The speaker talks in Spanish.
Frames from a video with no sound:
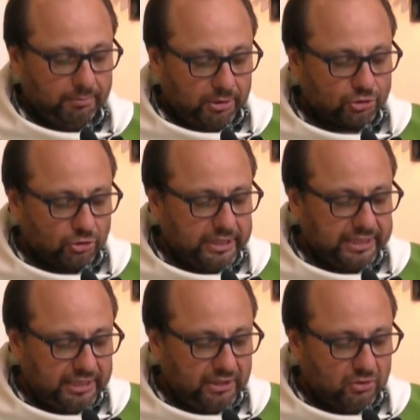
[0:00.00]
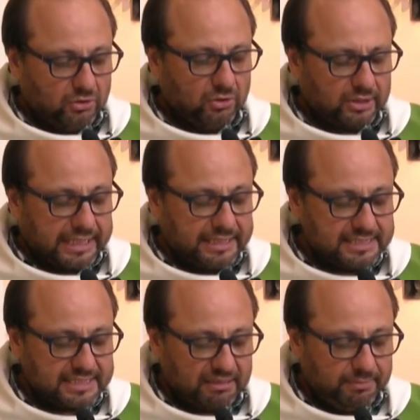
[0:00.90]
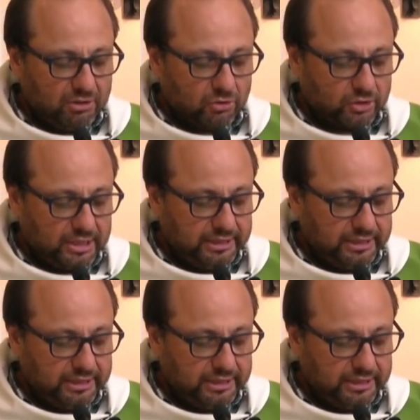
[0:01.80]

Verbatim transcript: Pero yo les digo, gánense amigos con